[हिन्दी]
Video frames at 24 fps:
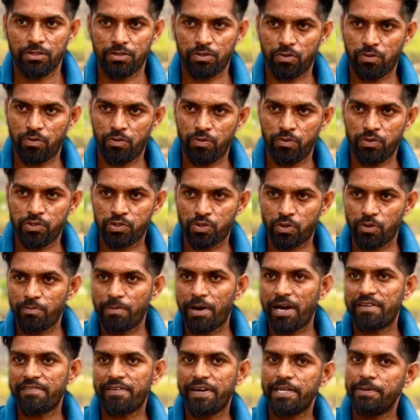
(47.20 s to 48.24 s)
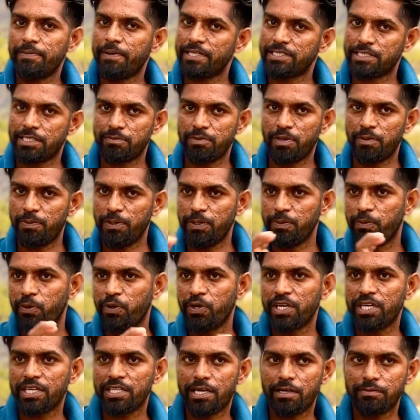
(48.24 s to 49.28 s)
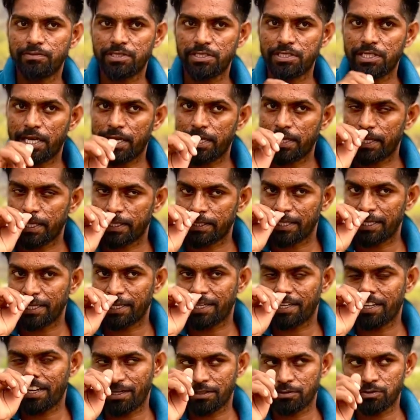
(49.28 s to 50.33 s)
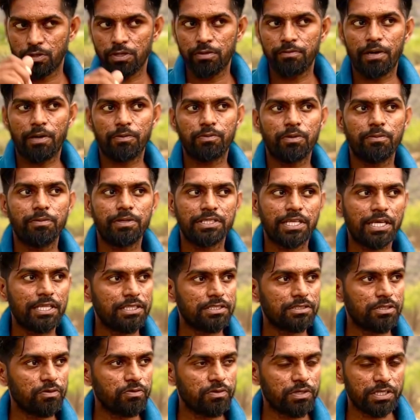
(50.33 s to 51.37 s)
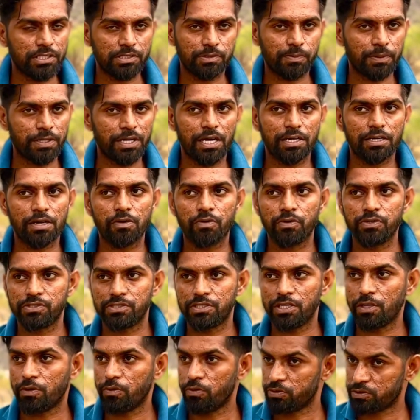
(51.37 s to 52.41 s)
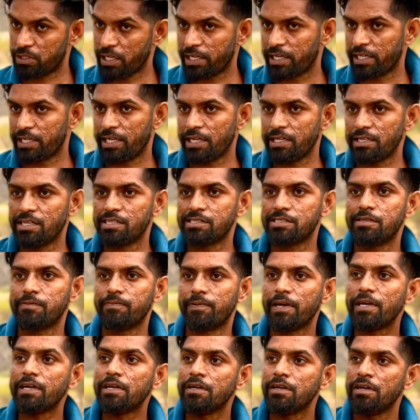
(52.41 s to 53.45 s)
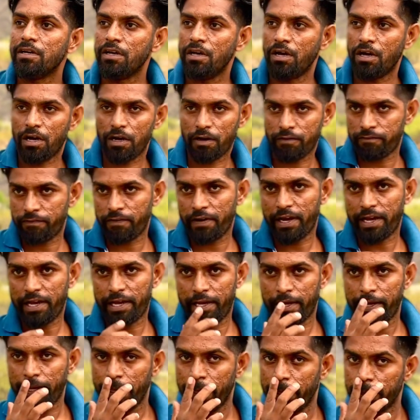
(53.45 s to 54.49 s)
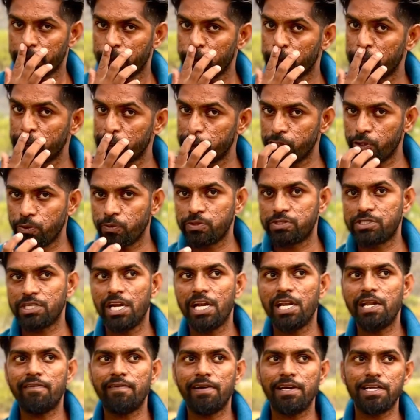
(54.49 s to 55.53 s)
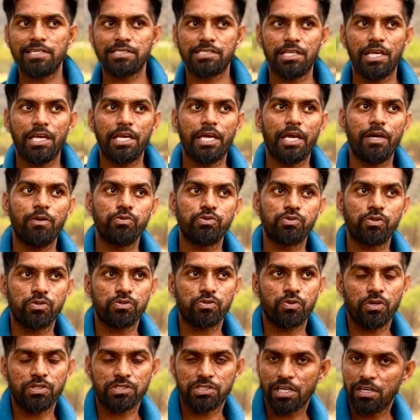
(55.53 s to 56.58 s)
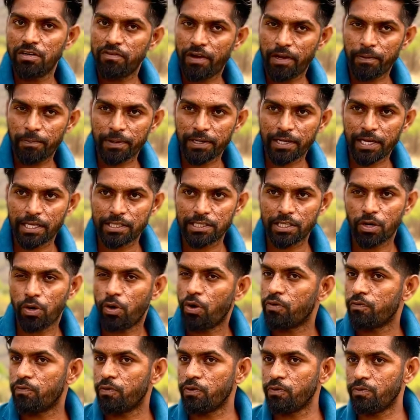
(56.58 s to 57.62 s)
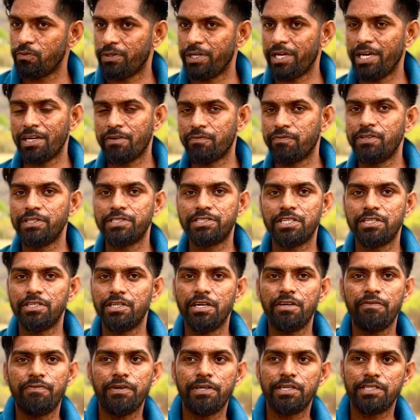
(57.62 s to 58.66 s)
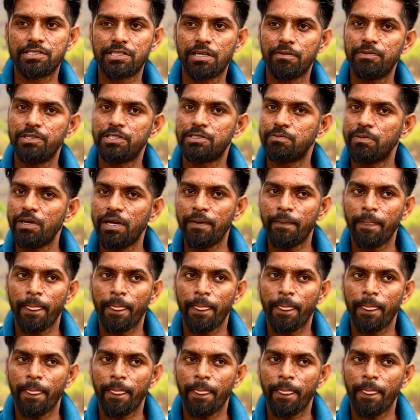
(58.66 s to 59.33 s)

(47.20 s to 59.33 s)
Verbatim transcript: तो इसको मारवाड़ी भाषा में भीबोडी के नाम से जाना जाता है लेकिन एक्चुअली मैं आपको बता देता हूँ कि इस प्रकार का कोई स्नैक होता नहीं है ये सिर्फ एक अफवाह है क्योंकि जो उछलने वाला स्नेक है उसको सॉस्किल वाइपर कहते हैं और वो एक फिट से डेढ़ फिट इसके बीच में